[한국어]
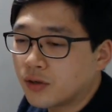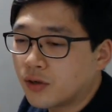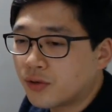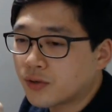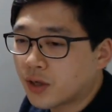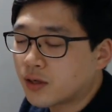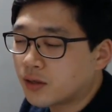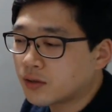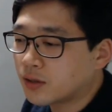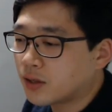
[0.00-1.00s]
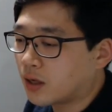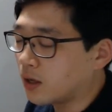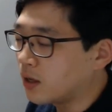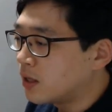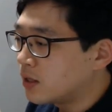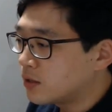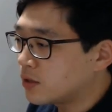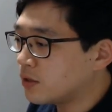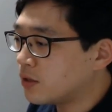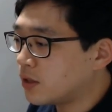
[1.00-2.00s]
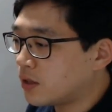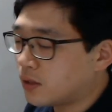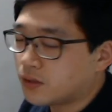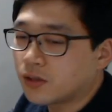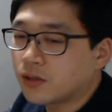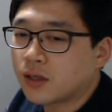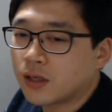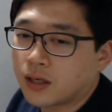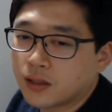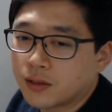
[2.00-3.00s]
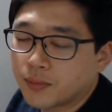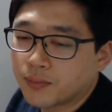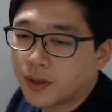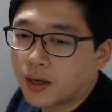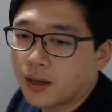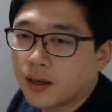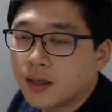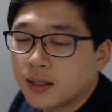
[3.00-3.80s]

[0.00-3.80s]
열 용량이 커지니까 증기 증기라는 건 뭡니까?